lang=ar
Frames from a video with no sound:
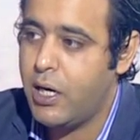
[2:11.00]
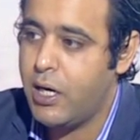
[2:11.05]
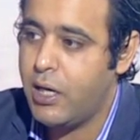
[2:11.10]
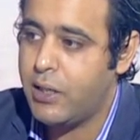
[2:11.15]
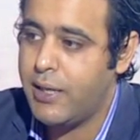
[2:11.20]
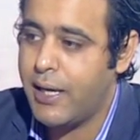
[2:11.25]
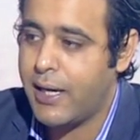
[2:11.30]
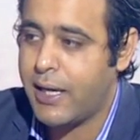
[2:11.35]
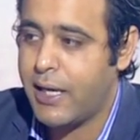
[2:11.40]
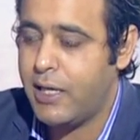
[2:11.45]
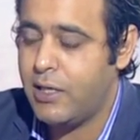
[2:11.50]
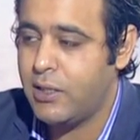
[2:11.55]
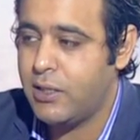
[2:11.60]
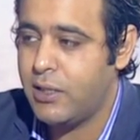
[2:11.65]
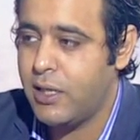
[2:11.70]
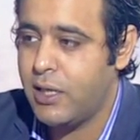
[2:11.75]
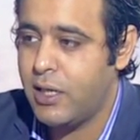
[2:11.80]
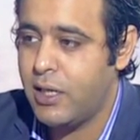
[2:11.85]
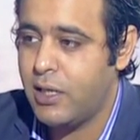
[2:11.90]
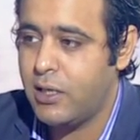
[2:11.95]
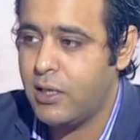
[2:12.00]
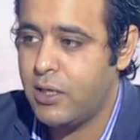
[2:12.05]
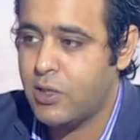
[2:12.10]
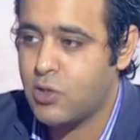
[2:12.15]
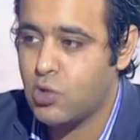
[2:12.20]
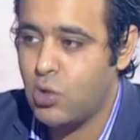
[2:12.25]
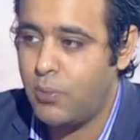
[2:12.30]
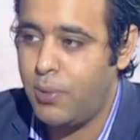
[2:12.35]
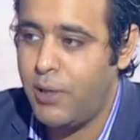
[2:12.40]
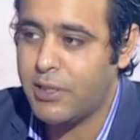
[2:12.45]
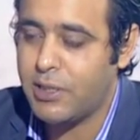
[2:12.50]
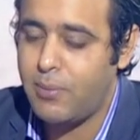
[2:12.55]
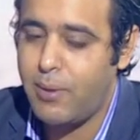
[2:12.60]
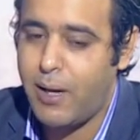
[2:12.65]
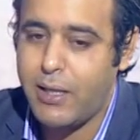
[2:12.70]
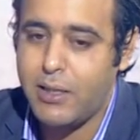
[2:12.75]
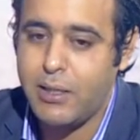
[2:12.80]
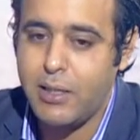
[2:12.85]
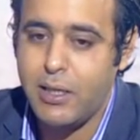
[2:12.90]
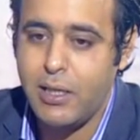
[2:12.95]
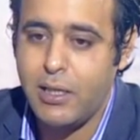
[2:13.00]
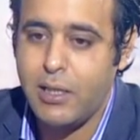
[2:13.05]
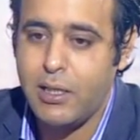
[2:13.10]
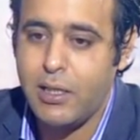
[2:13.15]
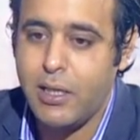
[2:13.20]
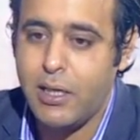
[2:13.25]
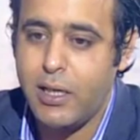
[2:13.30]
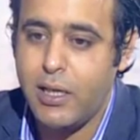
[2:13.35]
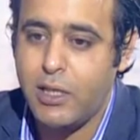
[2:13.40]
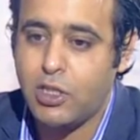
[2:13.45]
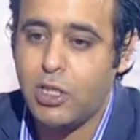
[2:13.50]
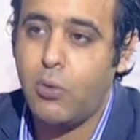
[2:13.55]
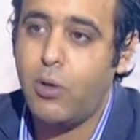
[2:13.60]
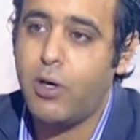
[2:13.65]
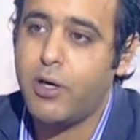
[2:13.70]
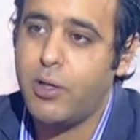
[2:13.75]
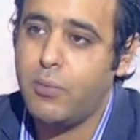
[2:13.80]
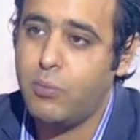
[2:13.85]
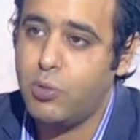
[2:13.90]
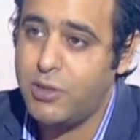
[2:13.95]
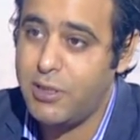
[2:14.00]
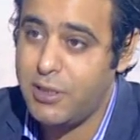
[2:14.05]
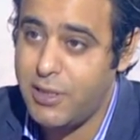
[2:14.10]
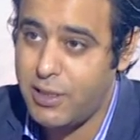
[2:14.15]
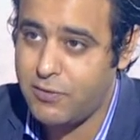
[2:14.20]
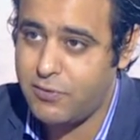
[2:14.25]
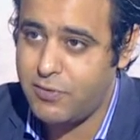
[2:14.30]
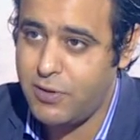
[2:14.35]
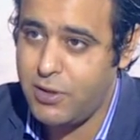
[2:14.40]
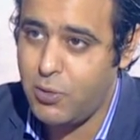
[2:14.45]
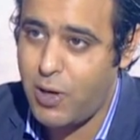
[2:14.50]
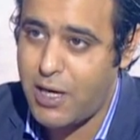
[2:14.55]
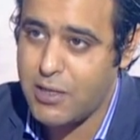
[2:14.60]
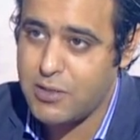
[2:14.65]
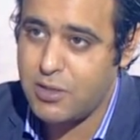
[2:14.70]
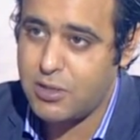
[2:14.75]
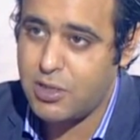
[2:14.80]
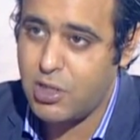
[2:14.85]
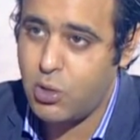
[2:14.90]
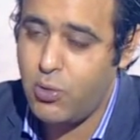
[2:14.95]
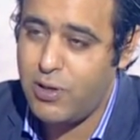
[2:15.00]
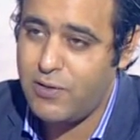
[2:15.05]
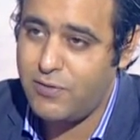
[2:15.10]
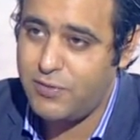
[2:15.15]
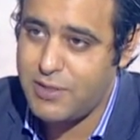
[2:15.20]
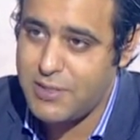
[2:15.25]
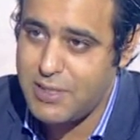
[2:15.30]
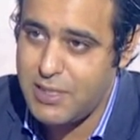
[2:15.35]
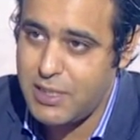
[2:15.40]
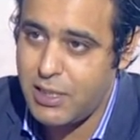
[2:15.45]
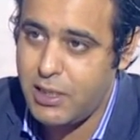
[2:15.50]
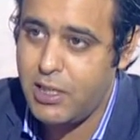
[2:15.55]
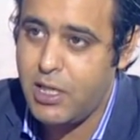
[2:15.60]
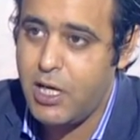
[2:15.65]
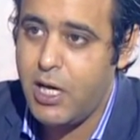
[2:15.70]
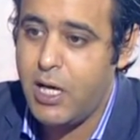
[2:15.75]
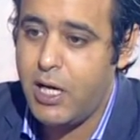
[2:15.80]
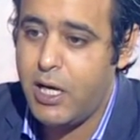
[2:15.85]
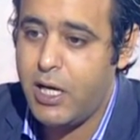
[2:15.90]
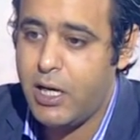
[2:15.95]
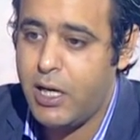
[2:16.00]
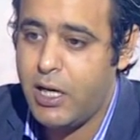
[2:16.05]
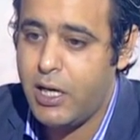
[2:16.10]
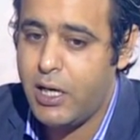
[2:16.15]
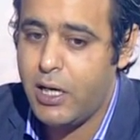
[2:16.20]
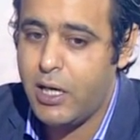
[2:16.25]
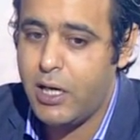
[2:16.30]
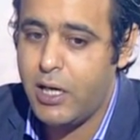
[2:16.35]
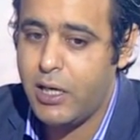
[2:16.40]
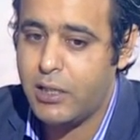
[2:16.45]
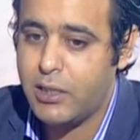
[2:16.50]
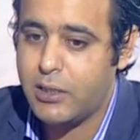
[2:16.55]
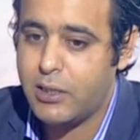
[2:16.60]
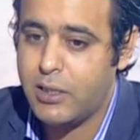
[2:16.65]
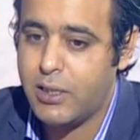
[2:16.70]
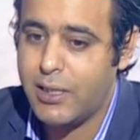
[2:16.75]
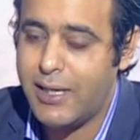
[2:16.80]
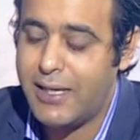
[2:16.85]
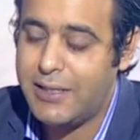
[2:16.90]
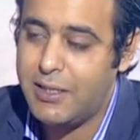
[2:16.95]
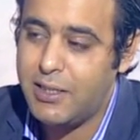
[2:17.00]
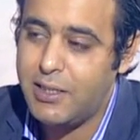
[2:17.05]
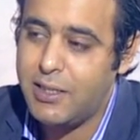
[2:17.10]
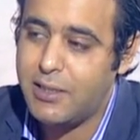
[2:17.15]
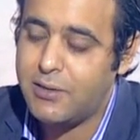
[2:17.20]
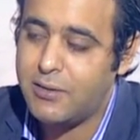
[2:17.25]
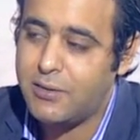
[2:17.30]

ده كان الصبح طبعا الطوارئ مددت في وحظر التجوال في سينا اتجددت